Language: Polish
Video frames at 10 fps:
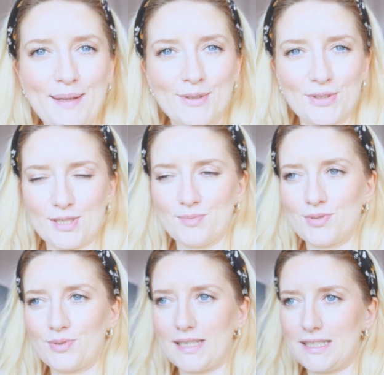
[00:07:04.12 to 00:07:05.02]
tylko jedziemy,
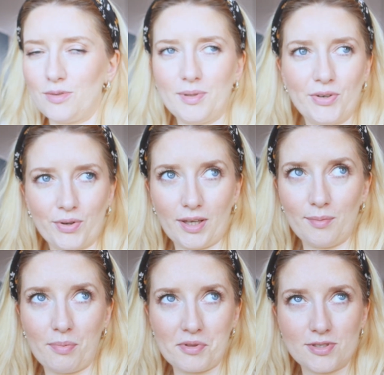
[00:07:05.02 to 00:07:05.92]
słuchajcie, do Biedronki,
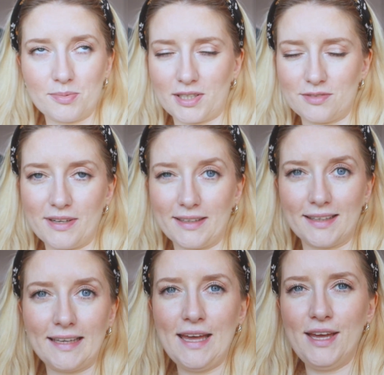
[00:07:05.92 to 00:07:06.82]
bo tam są jakieś
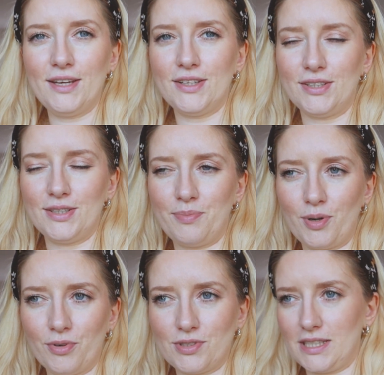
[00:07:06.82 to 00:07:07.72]
fajne y,
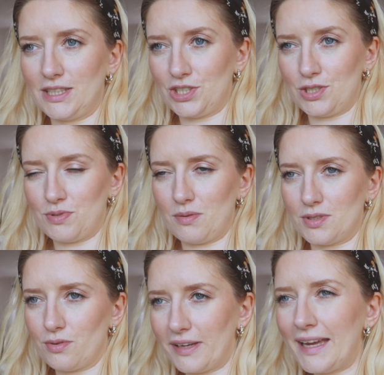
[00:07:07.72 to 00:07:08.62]
promocje na rzeczy
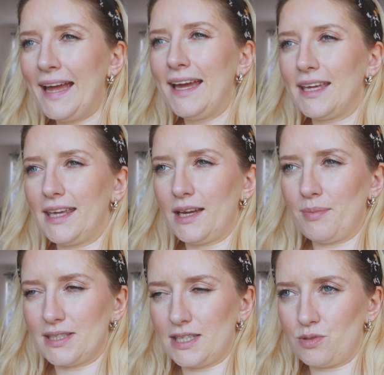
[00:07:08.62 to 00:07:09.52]
przemysłowe i
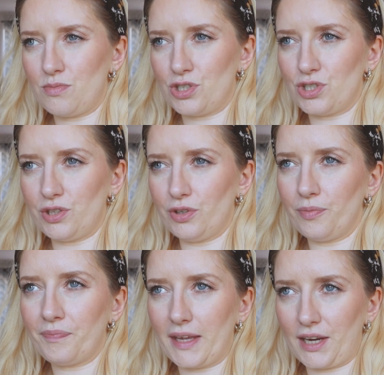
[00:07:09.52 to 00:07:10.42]
chyba zajrzymy jeszcze do
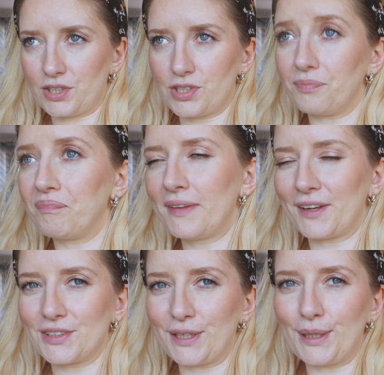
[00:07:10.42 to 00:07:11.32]
Action.
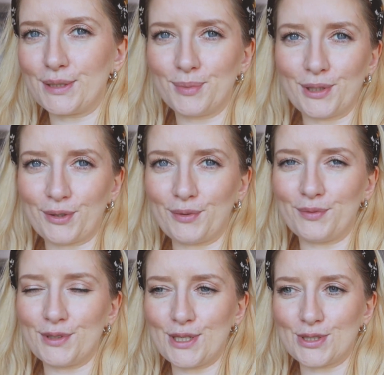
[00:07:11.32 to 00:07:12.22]
Także jedziemy na taką
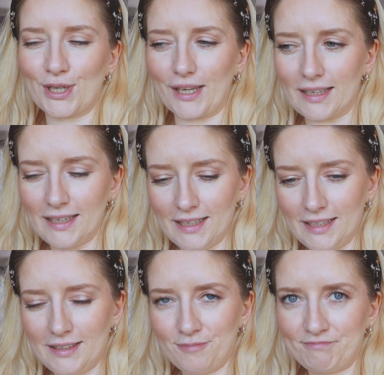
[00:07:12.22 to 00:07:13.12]
wycieczkę,
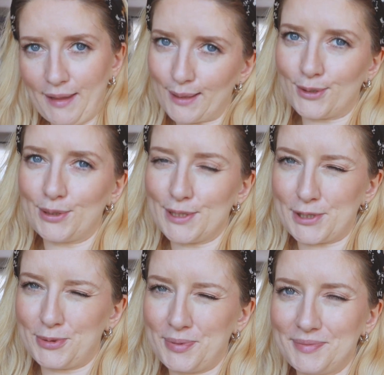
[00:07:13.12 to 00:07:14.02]
a trochę na
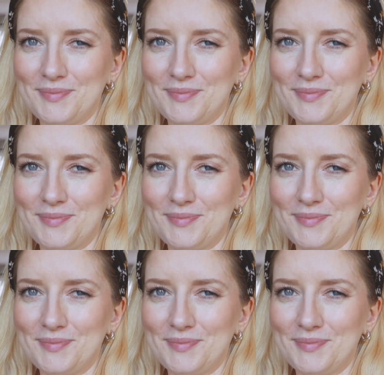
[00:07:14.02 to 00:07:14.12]
zakupy.